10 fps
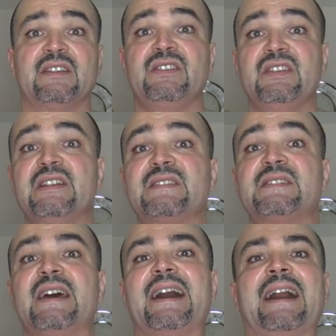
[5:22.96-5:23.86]

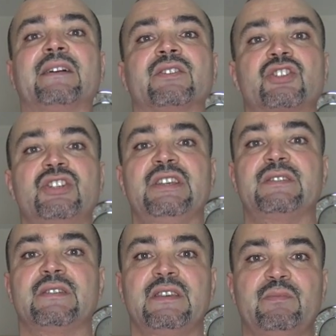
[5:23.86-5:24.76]
Нельзя
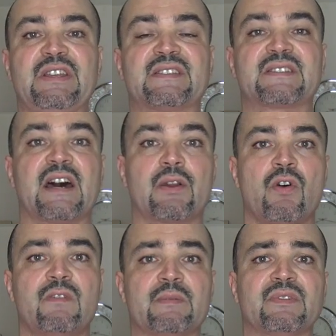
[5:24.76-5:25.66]
жить и быть
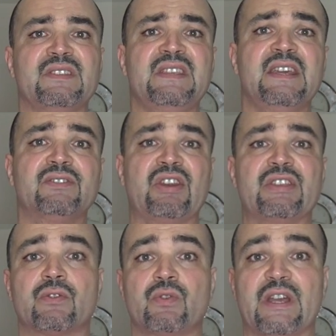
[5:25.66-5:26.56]
здоровым, не
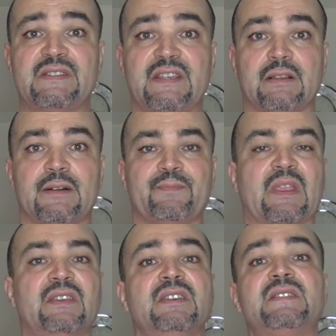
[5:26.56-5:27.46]
тренируя тело.
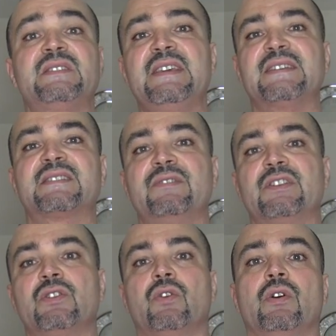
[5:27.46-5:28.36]

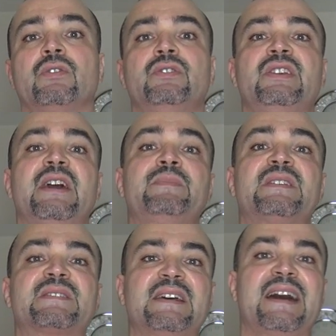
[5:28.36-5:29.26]
Естественно, не
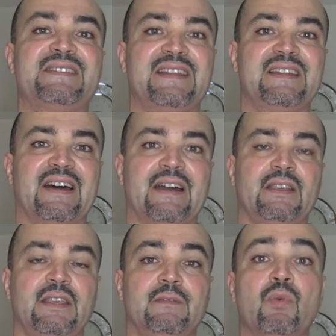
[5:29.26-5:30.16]
обязательно
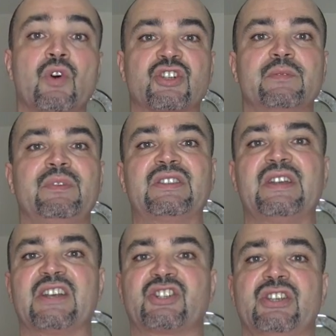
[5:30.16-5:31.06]
и может быть
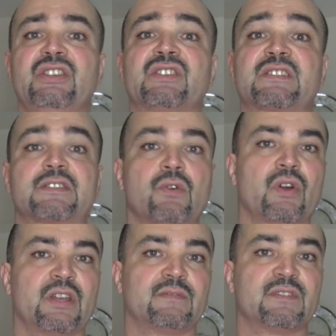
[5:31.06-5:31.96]
даже не
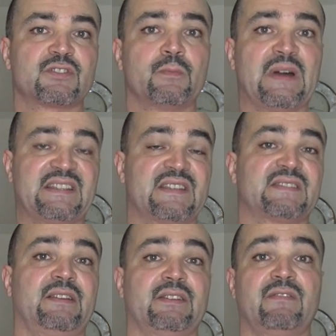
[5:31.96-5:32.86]
стоит выступать на
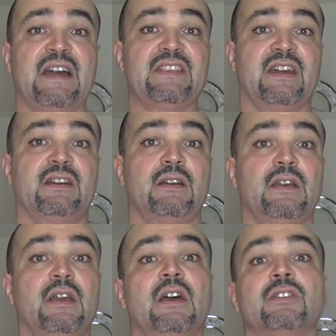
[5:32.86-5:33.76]
соревнованиях,
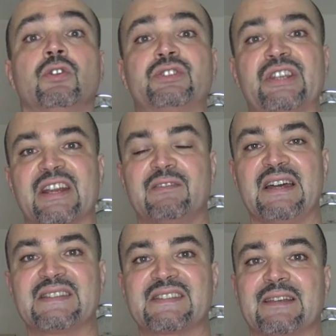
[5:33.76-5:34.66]
но
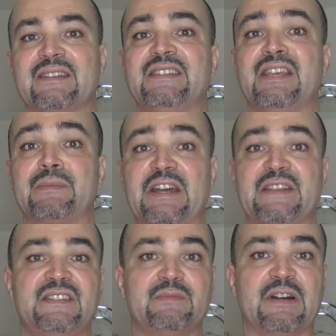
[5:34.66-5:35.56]
тренироваться
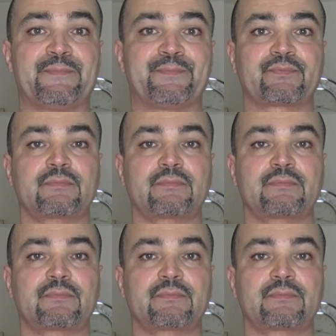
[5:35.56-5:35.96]
необходимо –